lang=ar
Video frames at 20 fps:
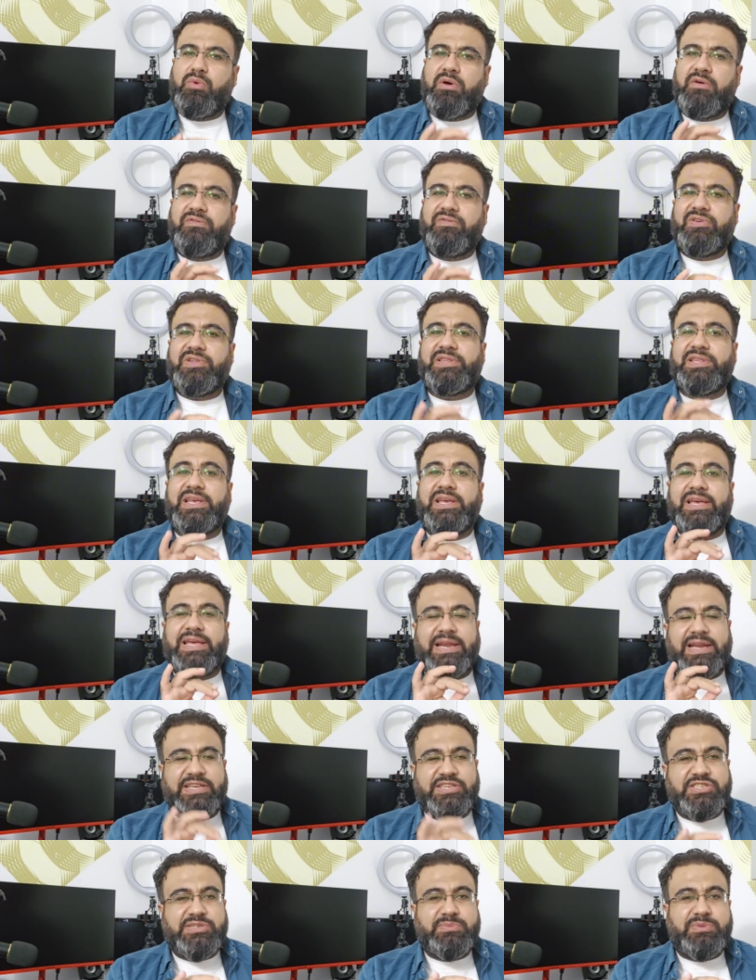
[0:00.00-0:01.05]
وفد
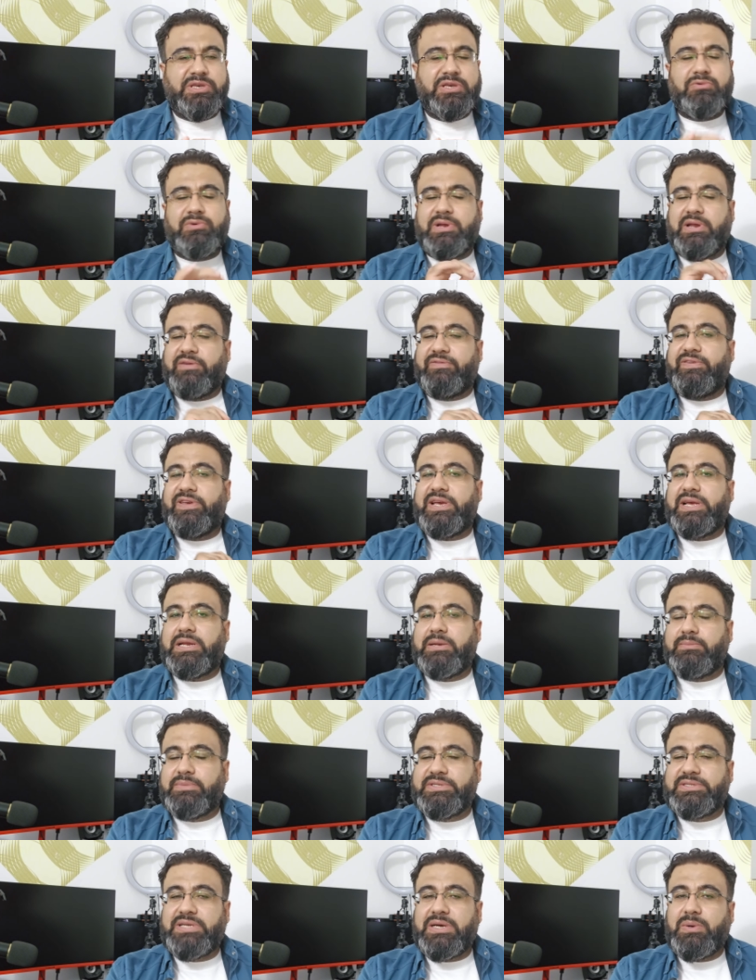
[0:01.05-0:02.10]
رسمي ورفيع
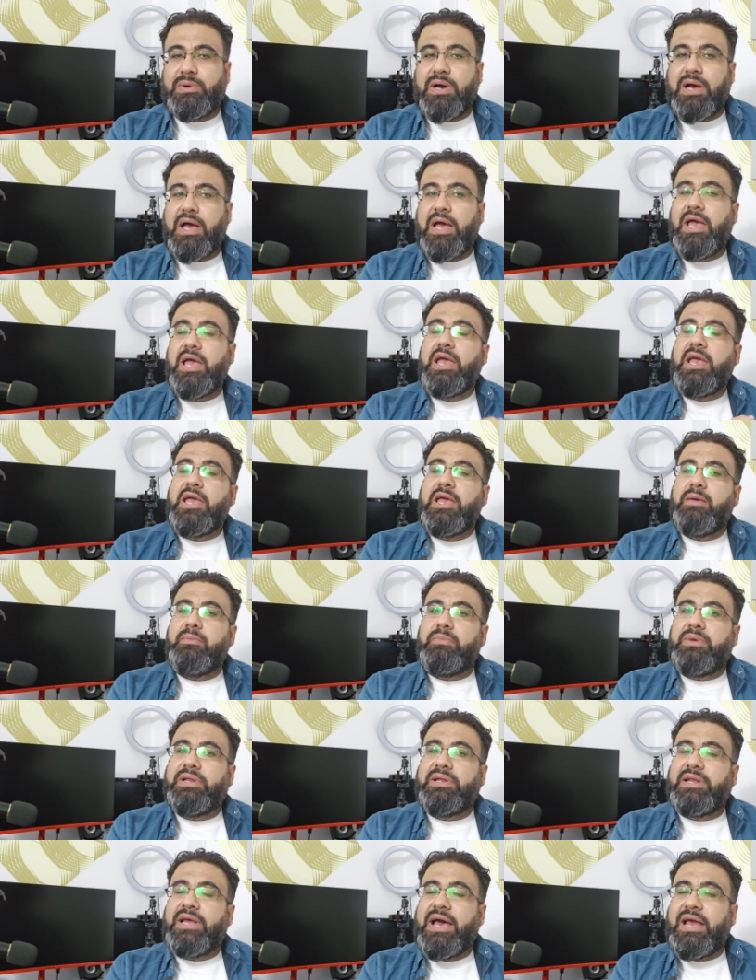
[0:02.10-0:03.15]
المستوى
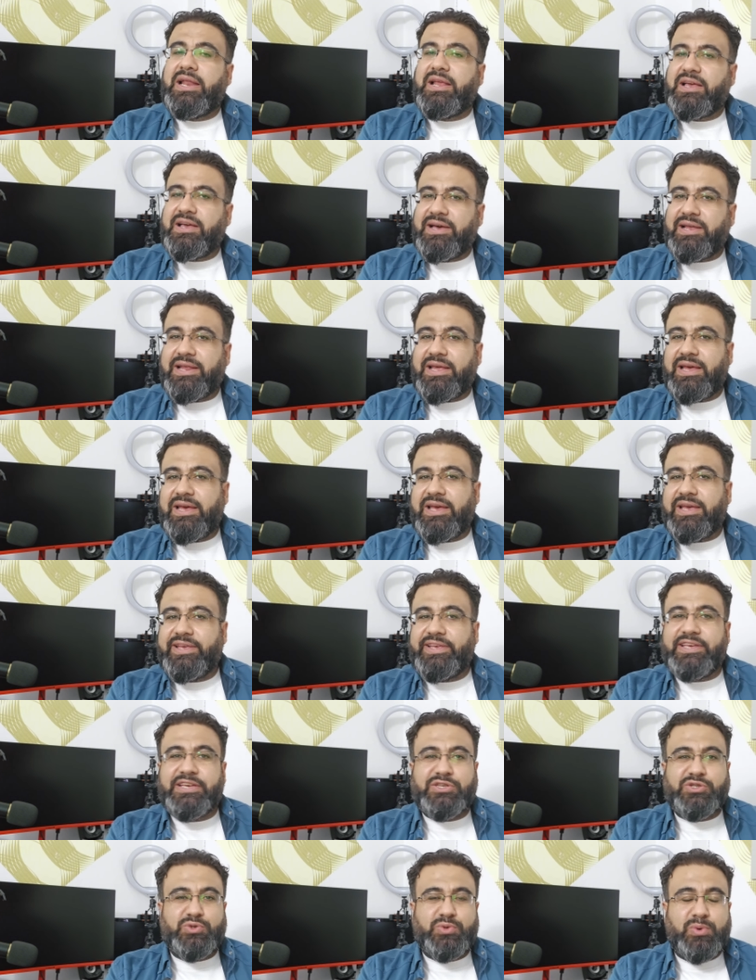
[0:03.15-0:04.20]
من أنقرة
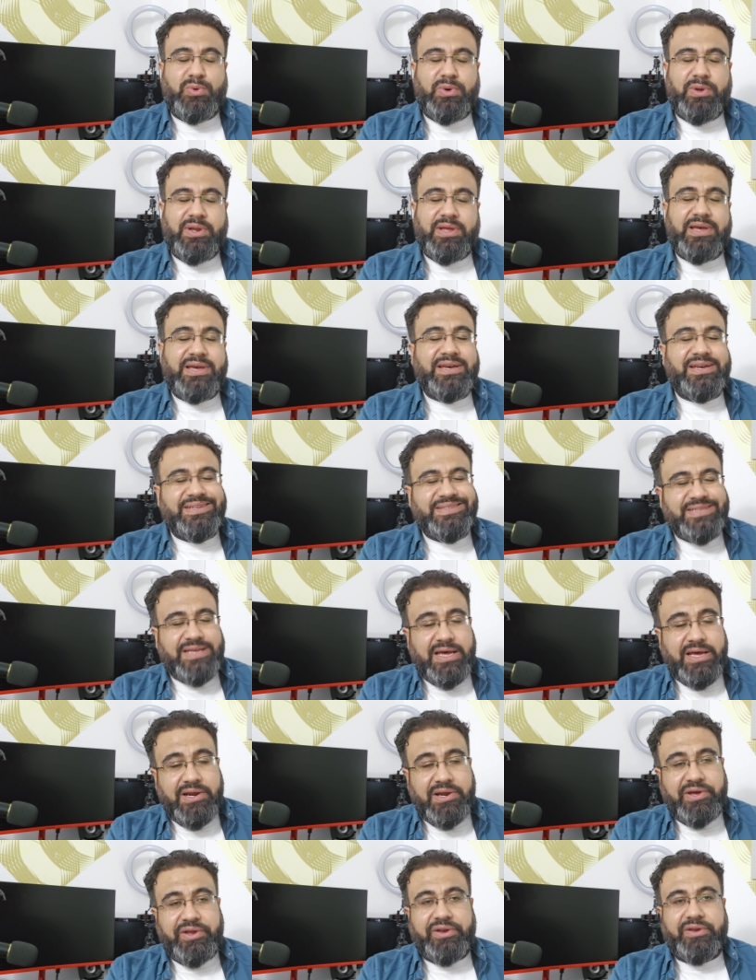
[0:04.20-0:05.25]
يزور
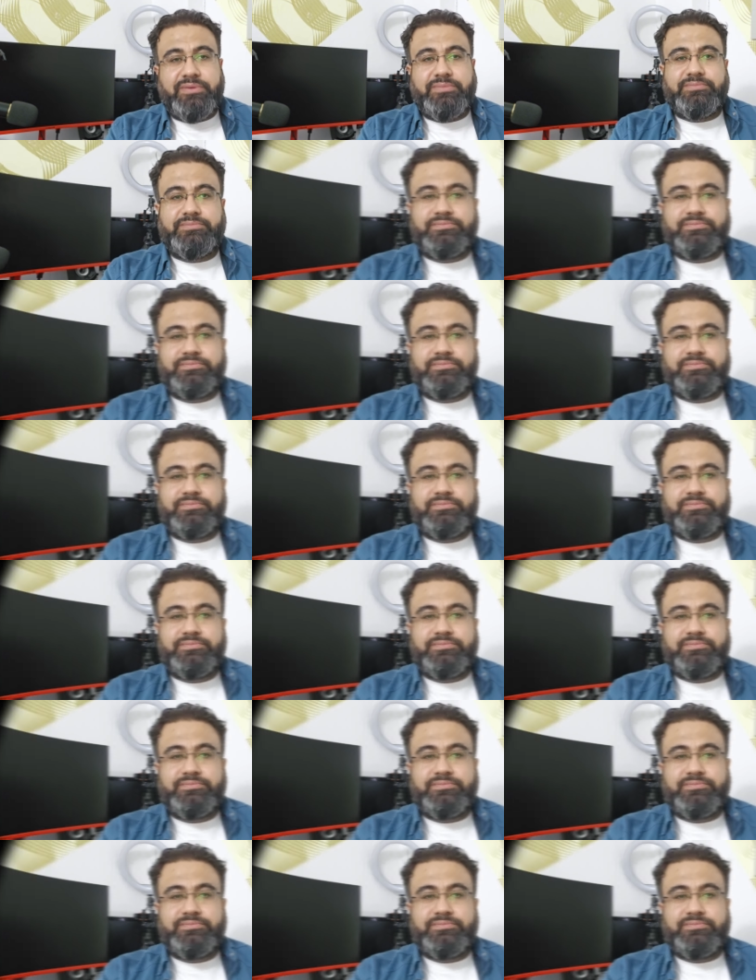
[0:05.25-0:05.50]
طهران